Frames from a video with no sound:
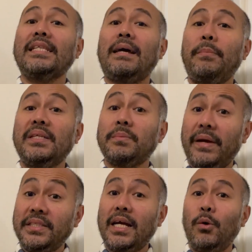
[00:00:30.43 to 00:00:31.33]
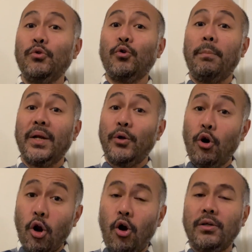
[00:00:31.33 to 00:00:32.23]
tapi spesial untuk
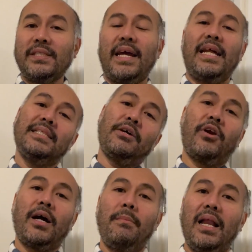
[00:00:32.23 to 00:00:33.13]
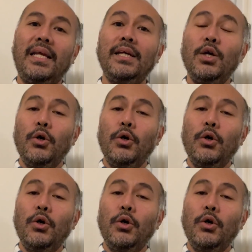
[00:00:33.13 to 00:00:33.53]
mendorong saya dan saudara kembali